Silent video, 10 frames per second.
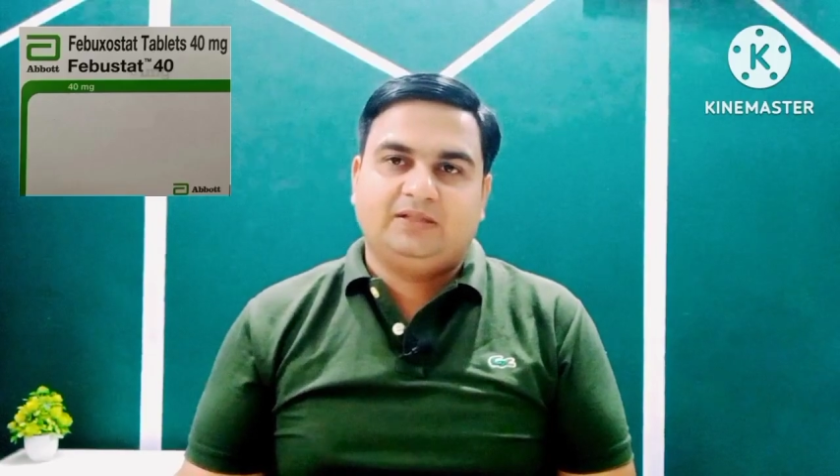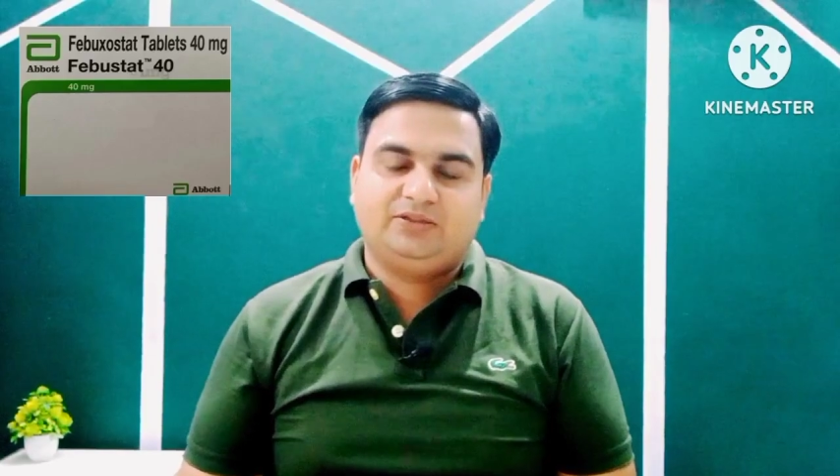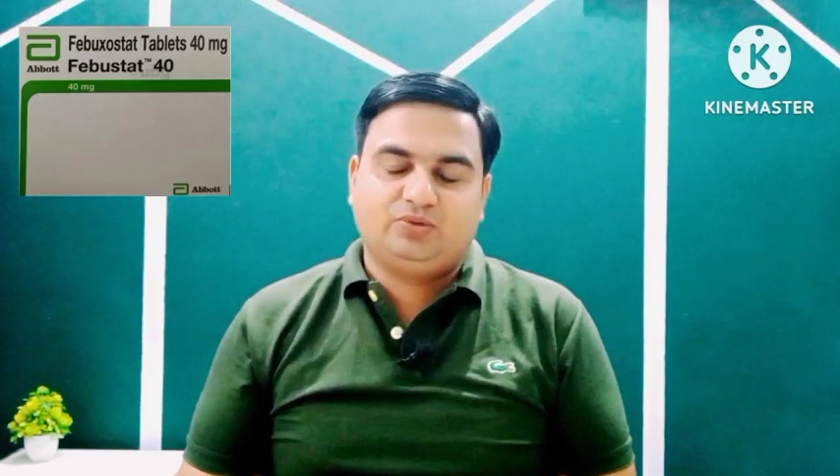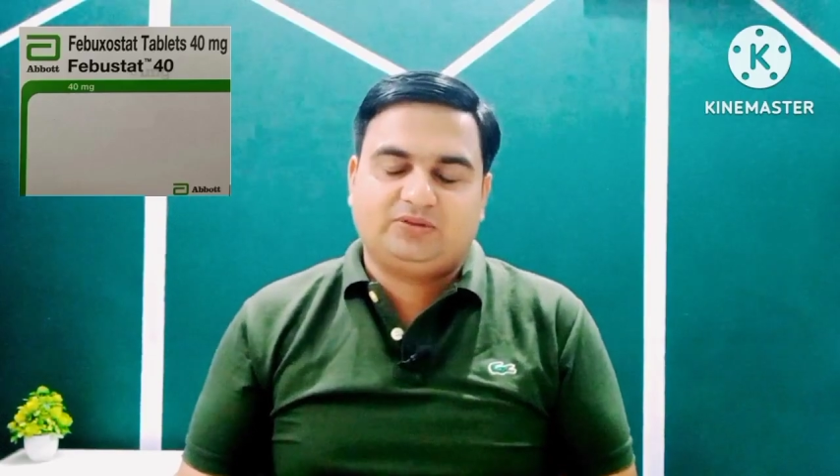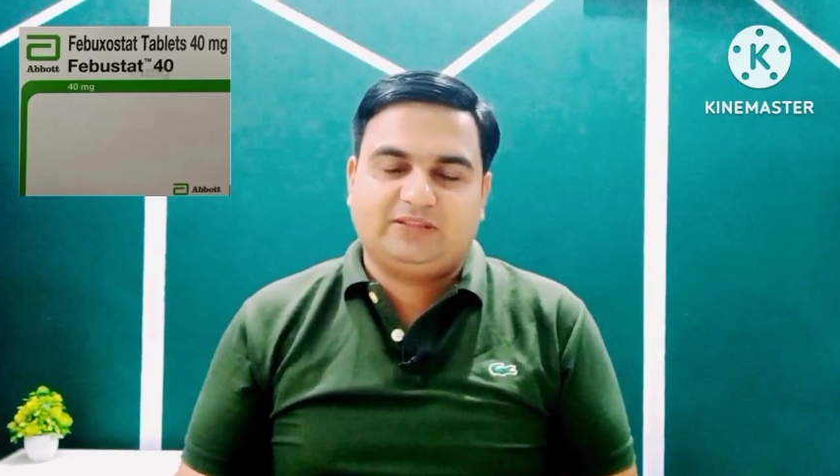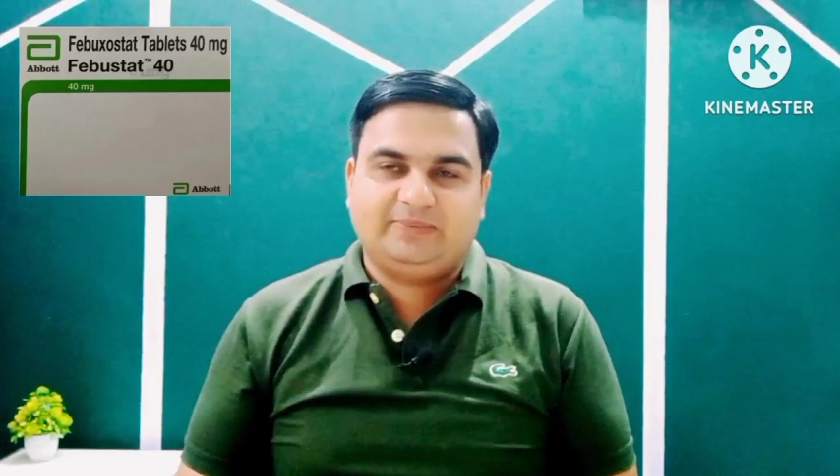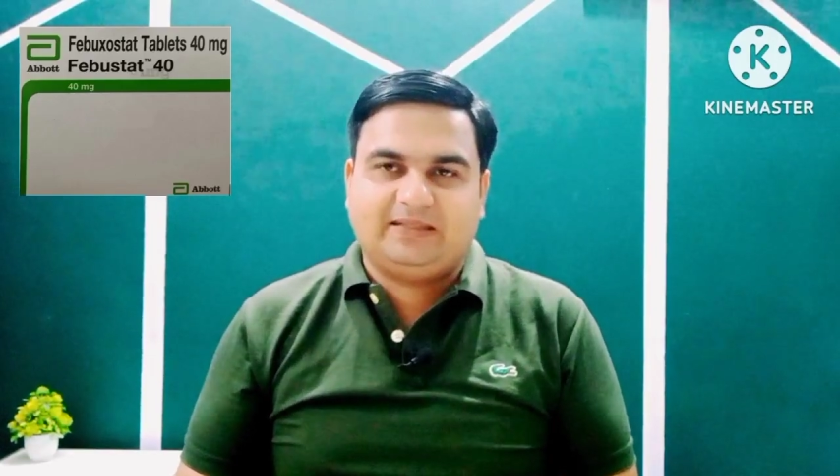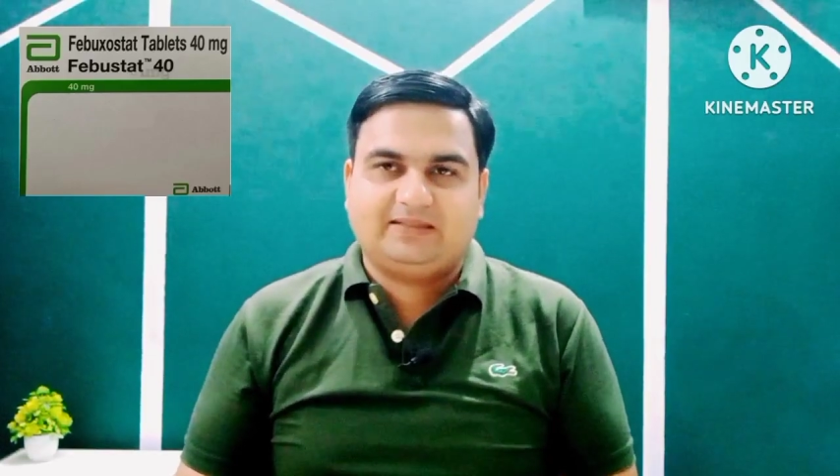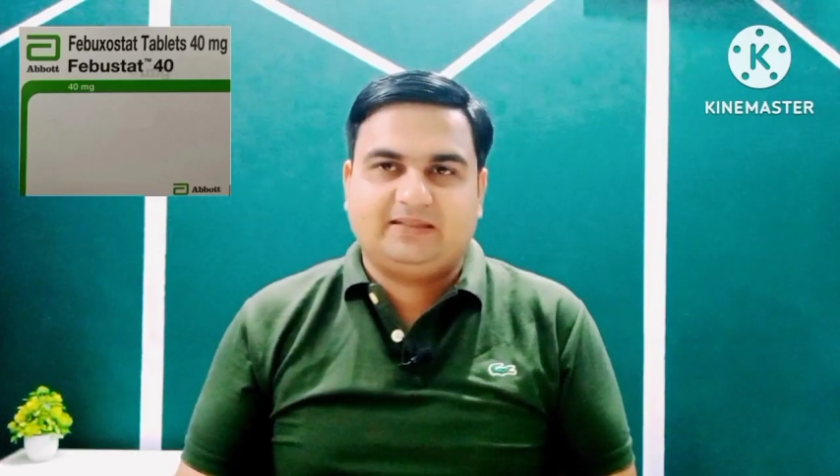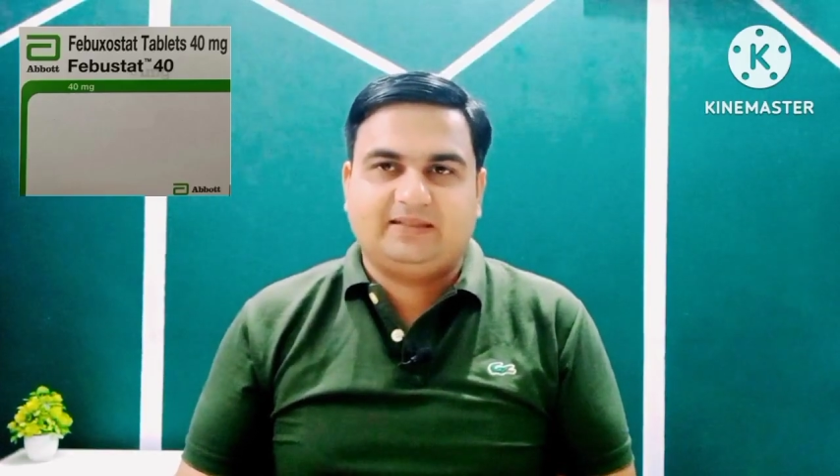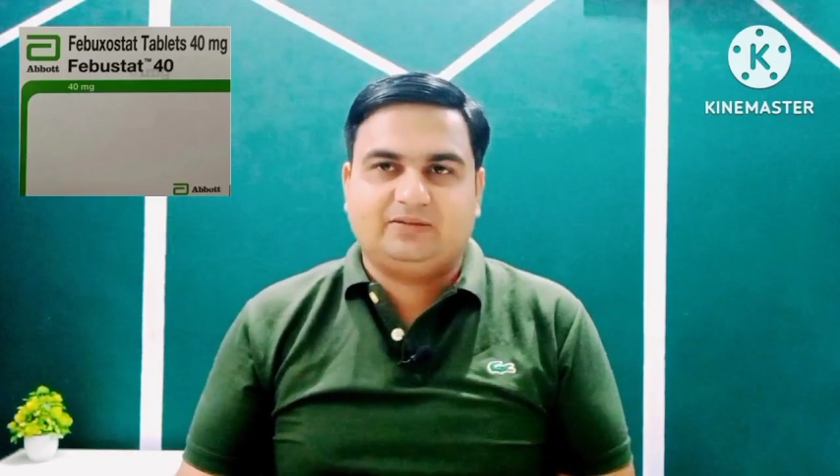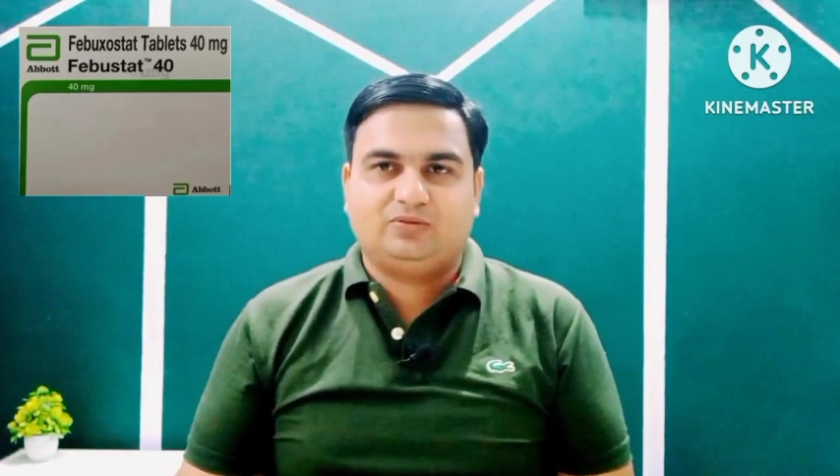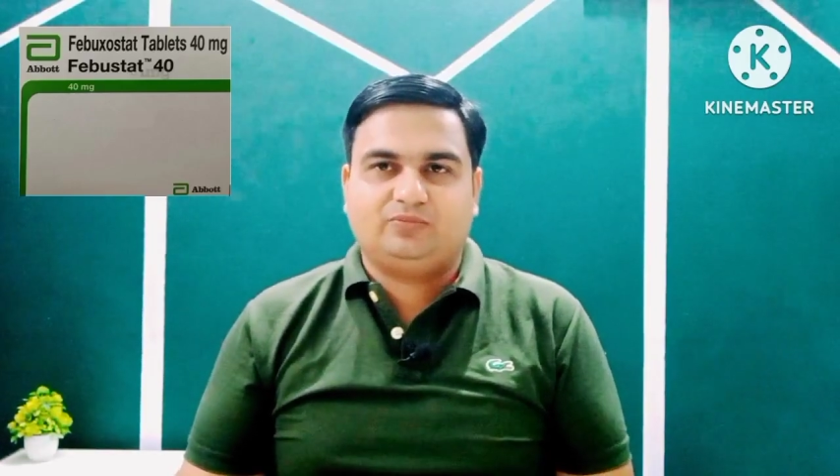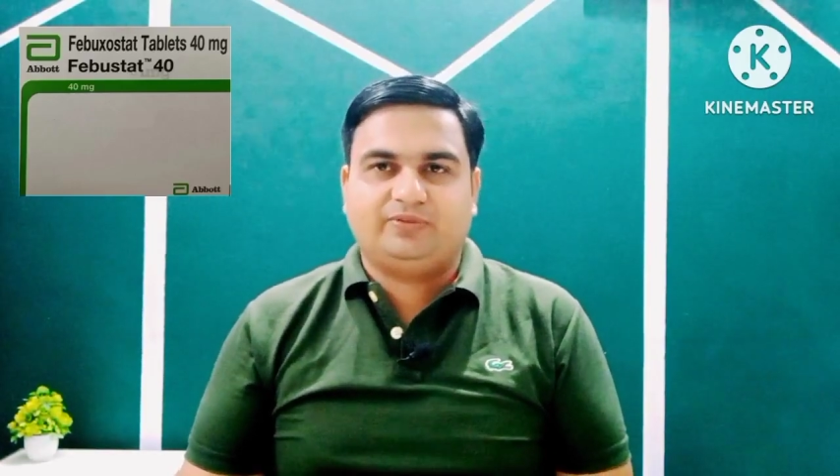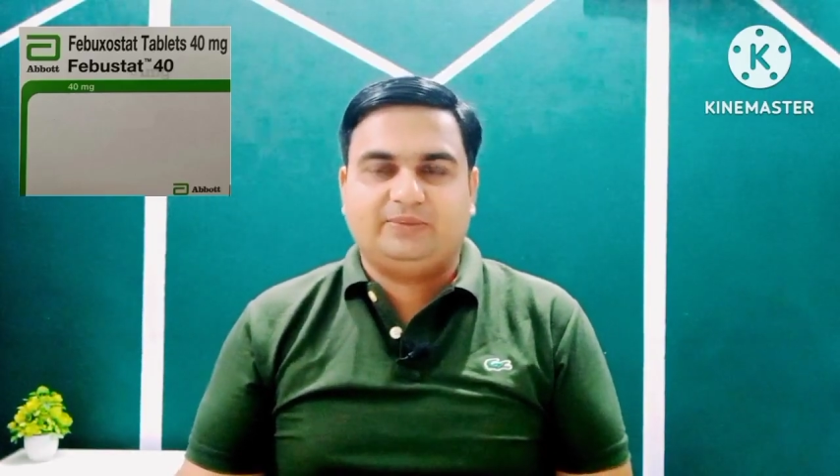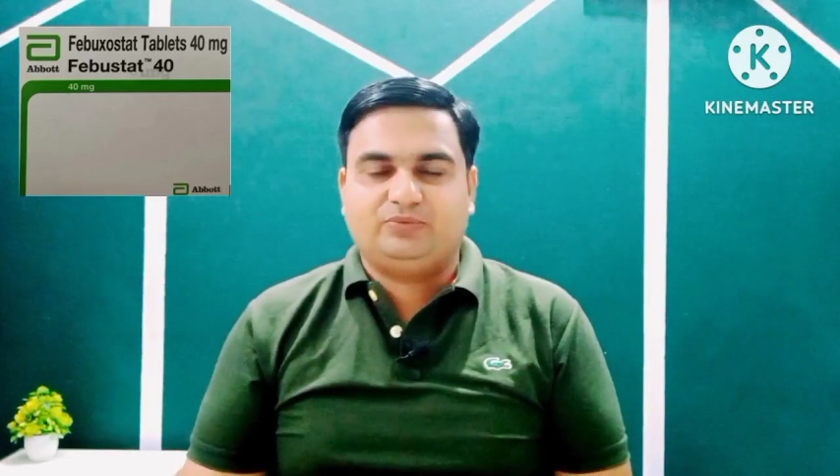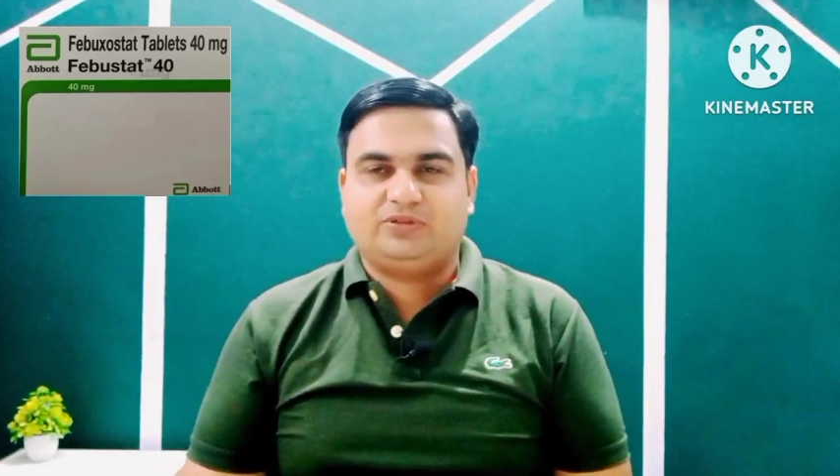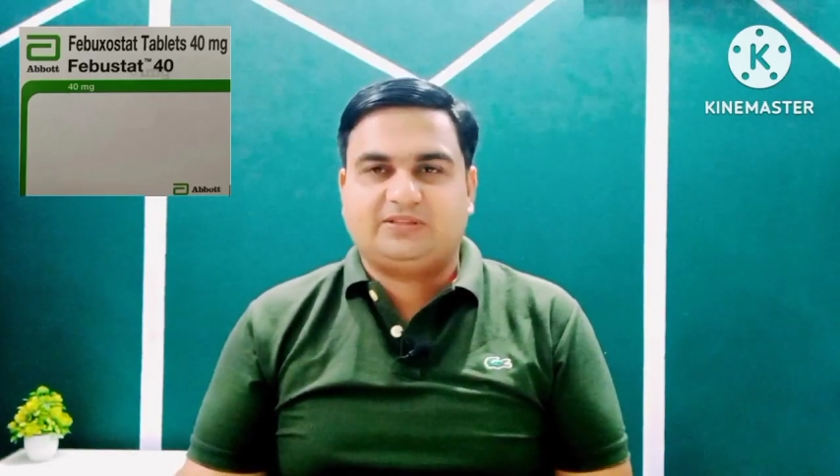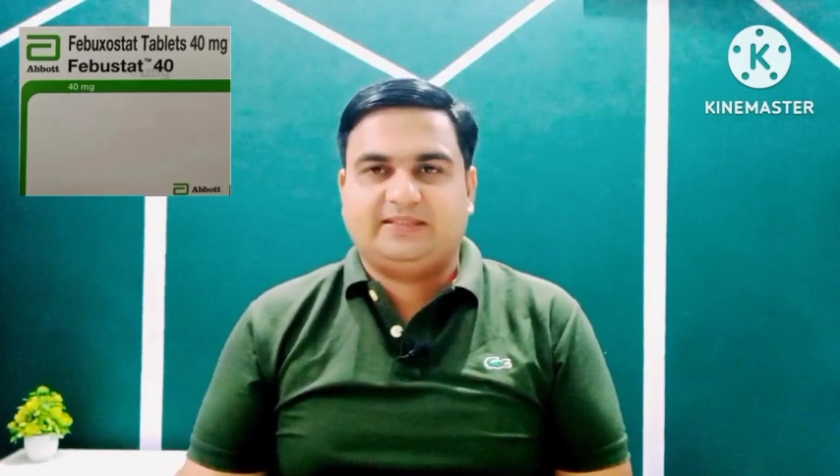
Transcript: यूज़ की बात करें तो फेबू